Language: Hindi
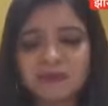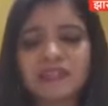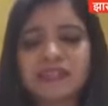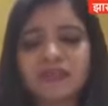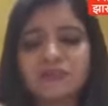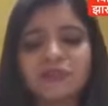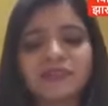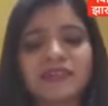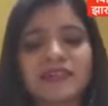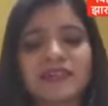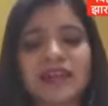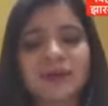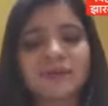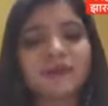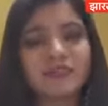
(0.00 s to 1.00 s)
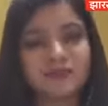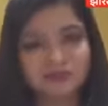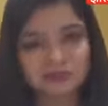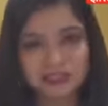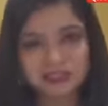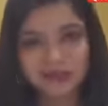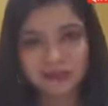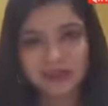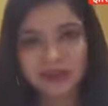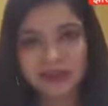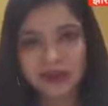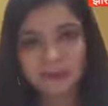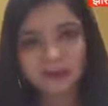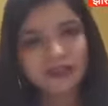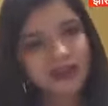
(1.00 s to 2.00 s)
पिछली मोदी सरकार में डिप्टी
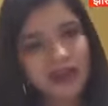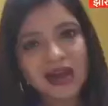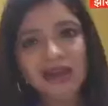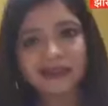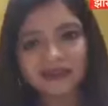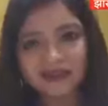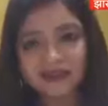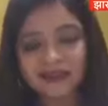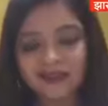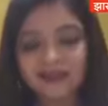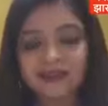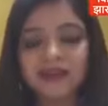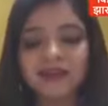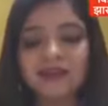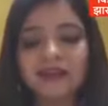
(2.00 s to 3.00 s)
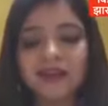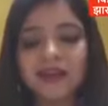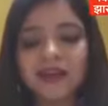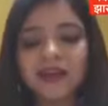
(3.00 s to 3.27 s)
स्पीकर का पद खाली रह गया था